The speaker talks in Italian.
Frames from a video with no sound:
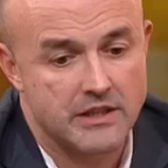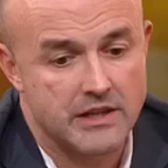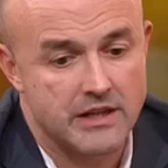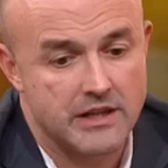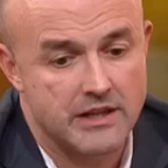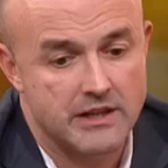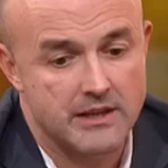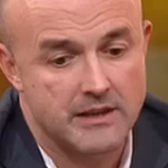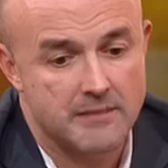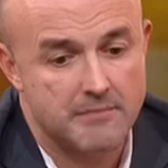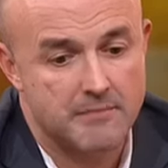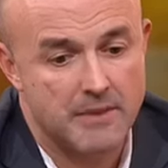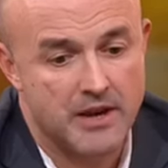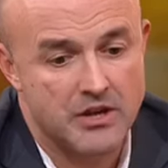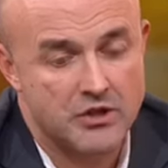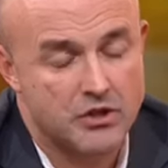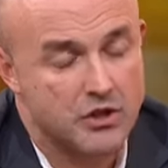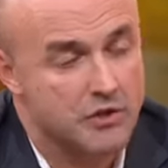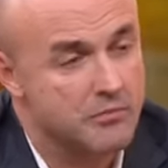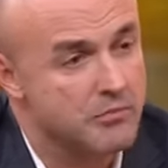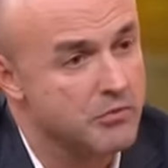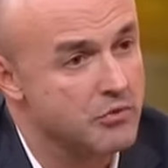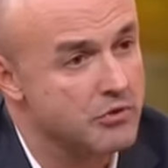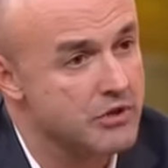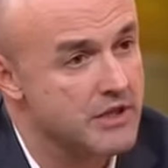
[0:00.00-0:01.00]
delle
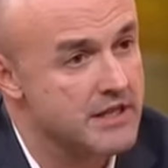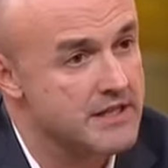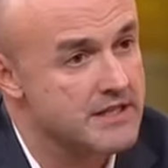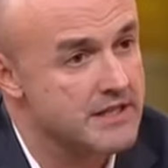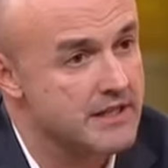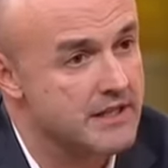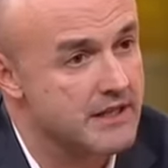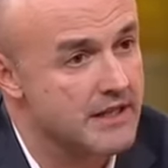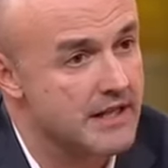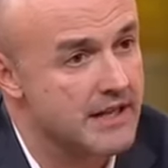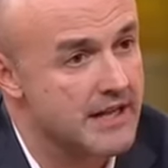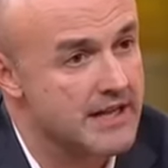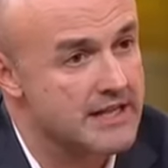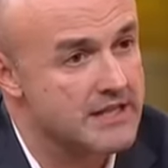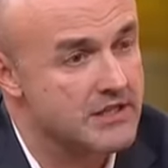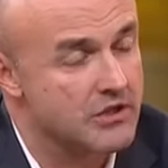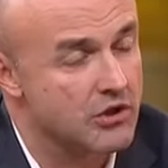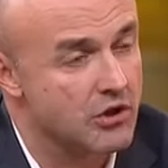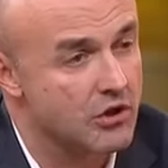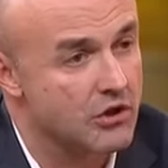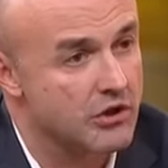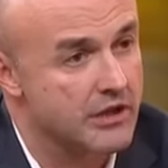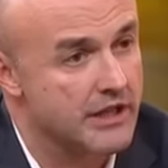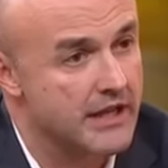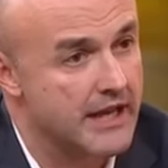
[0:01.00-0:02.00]
pagine più tristi della
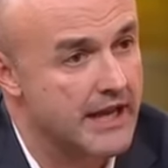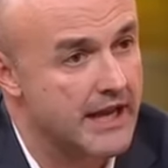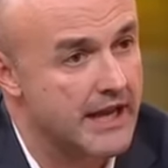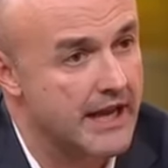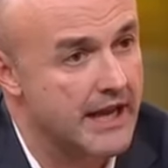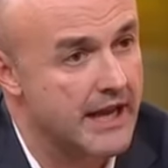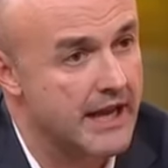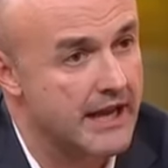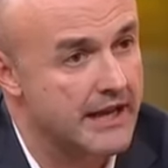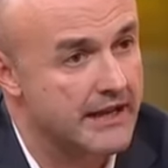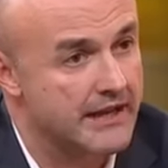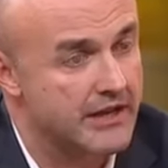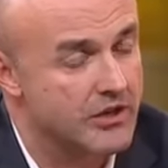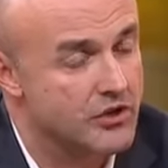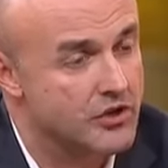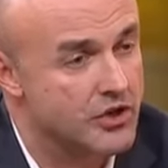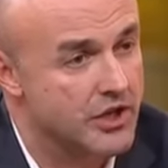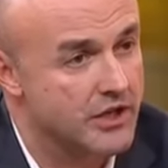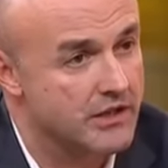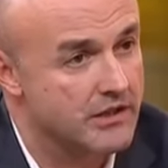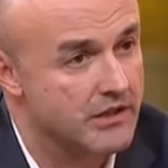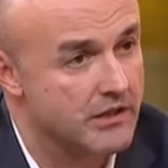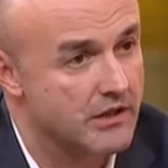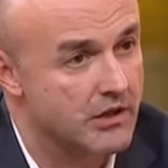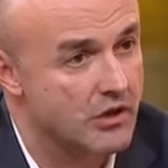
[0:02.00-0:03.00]
storia
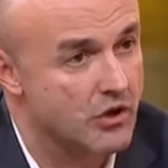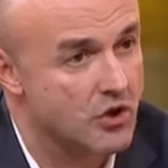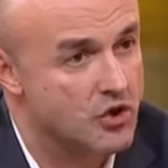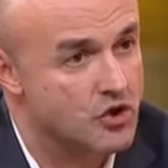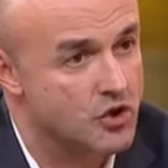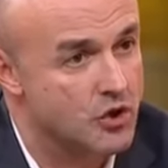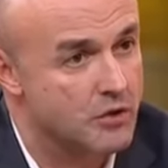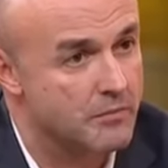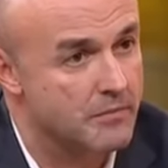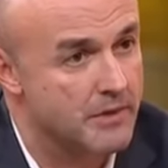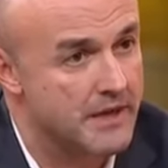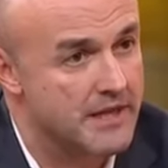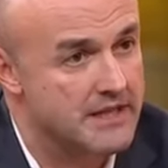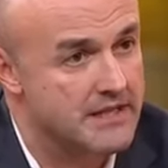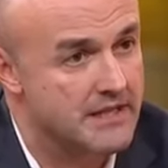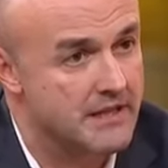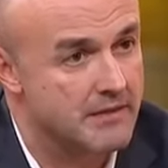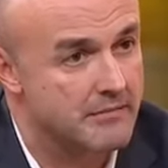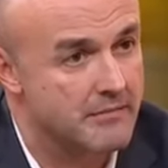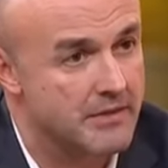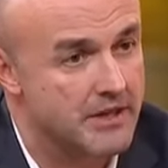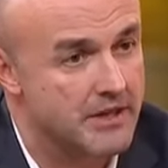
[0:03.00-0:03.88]
recente del nostro paese. Nel